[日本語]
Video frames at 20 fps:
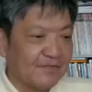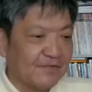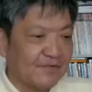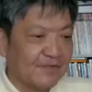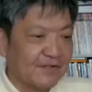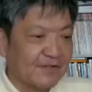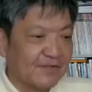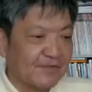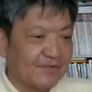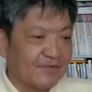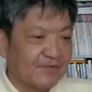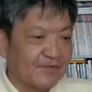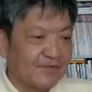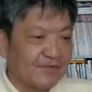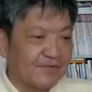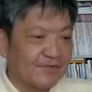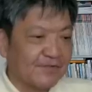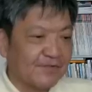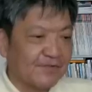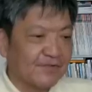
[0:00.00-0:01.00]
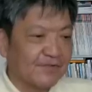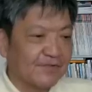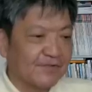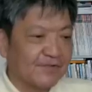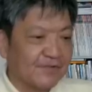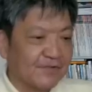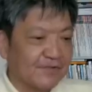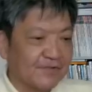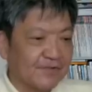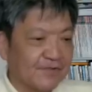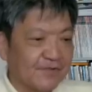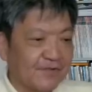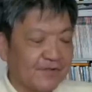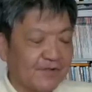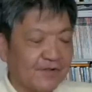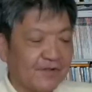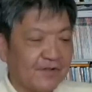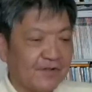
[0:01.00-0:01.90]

報は国流交渉の